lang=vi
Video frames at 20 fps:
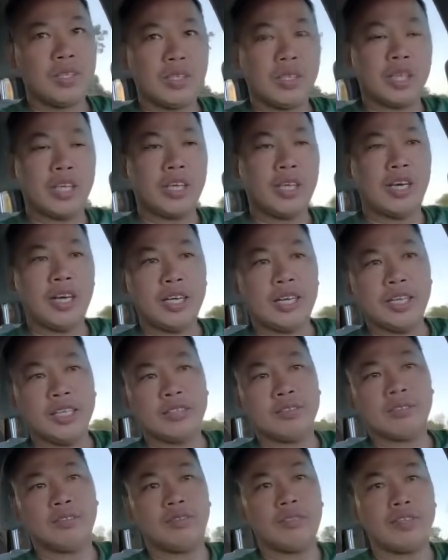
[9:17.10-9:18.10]
thì cái đó đó
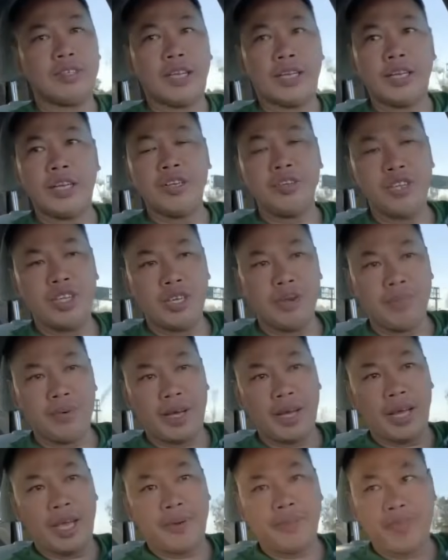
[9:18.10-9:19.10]
là nếu như
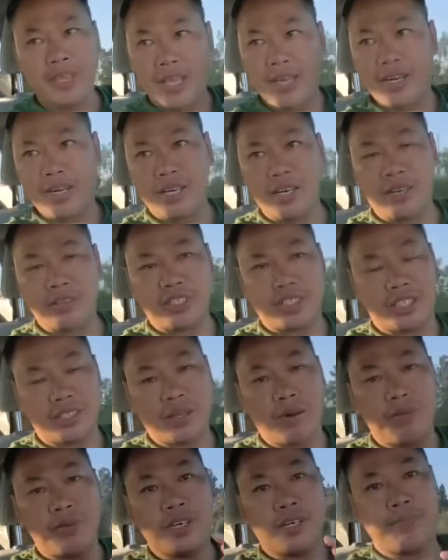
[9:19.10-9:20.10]
mà em dê ra là sẽ
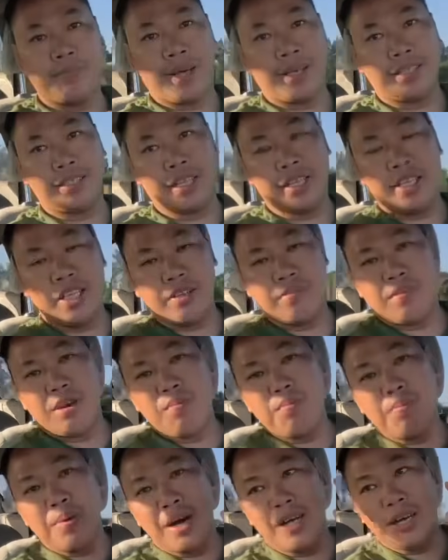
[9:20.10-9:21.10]
tông rất là mạnh tại vì
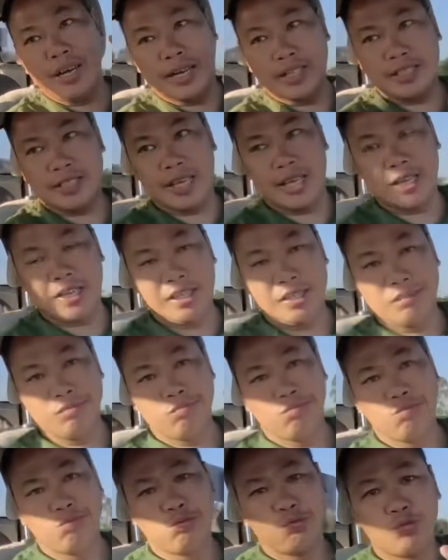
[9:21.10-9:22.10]
lúc mới lái xe đó
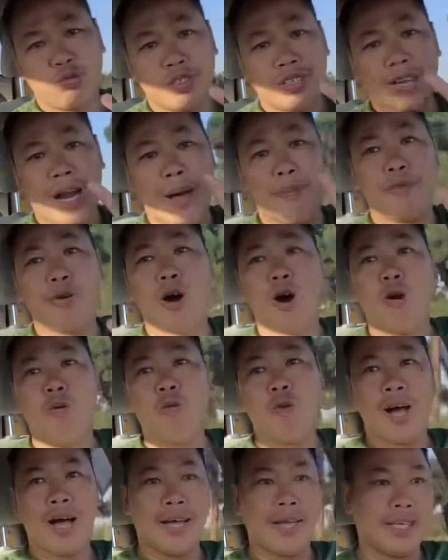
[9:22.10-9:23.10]
đạp
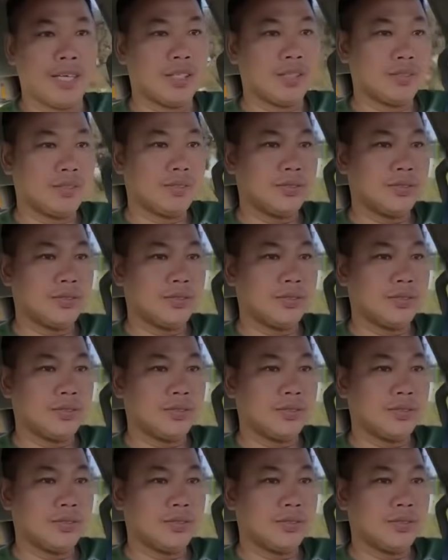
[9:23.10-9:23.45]
lộn hoài à